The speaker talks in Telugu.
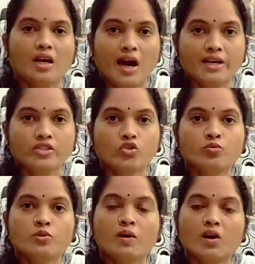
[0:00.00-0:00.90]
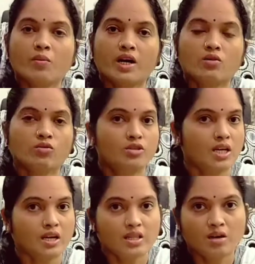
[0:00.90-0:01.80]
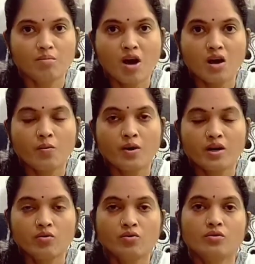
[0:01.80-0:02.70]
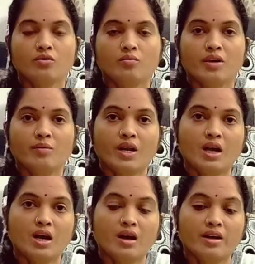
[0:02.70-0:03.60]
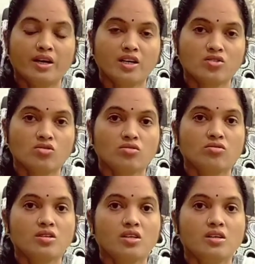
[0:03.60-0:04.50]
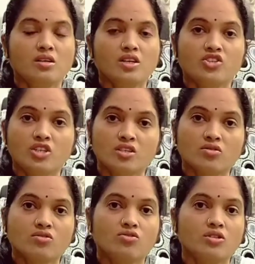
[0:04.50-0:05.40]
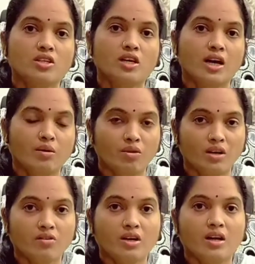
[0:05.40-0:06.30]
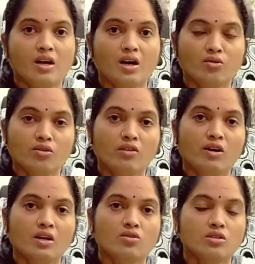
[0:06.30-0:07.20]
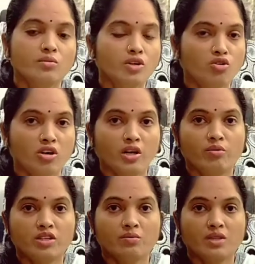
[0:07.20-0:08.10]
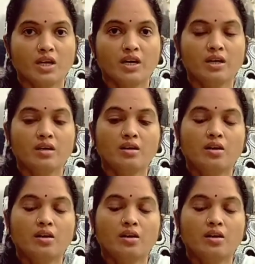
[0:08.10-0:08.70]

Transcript: ఇలా ఐస్ క్యూబ్స్ మాకు పడవు చల్లదనం మాకు పడవు మేము ఎలా రెడ్నెస్ వస్తుంది ఇచ్నెస్ వస్తుంది అని మీరు ఎవరైనా అనుకునే వాళ్ళ కోసం ఇంకొక రెమెడీ చెప్తానండి